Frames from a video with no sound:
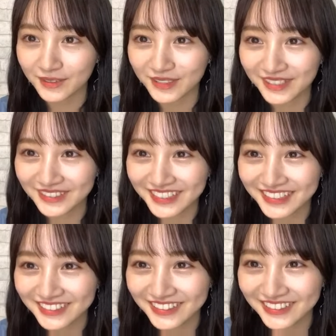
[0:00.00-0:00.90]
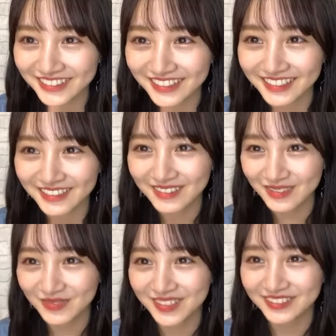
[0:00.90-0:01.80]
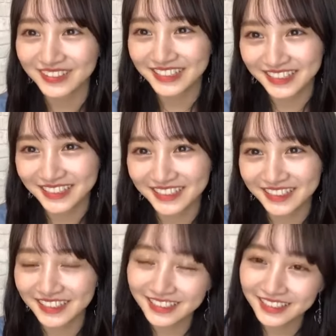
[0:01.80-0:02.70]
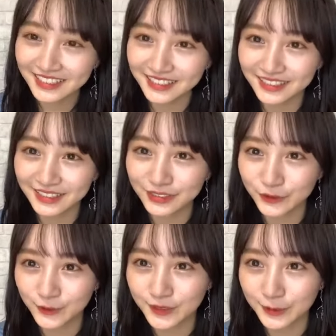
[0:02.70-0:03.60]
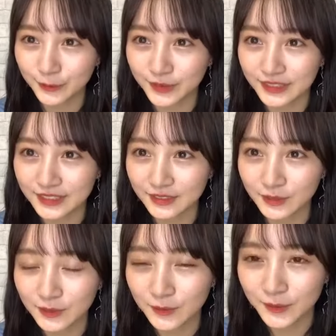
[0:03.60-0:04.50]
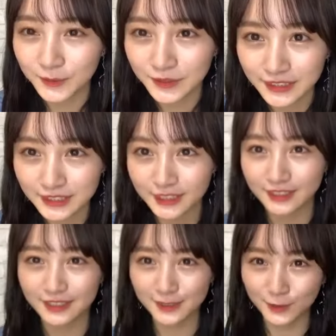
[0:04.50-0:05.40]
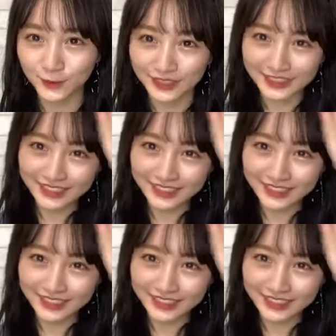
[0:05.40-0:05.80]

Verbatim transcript: こだわり強そうやから楽しみ嬉しいありがとうございますこだわりは確かに強い